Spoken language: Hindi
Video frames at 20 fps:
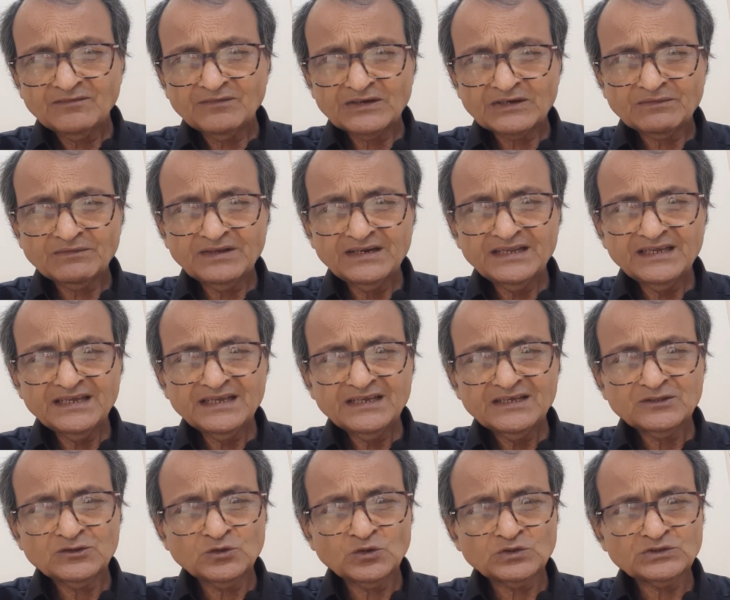फरवरी
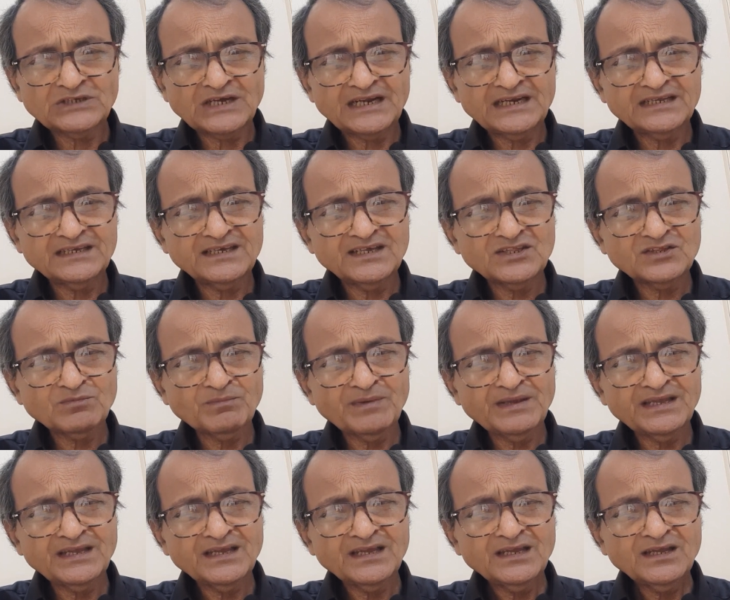2021
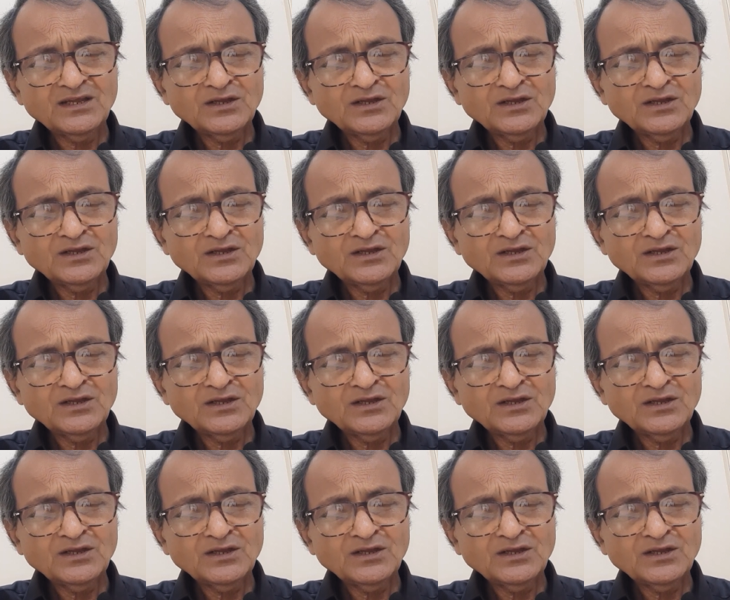में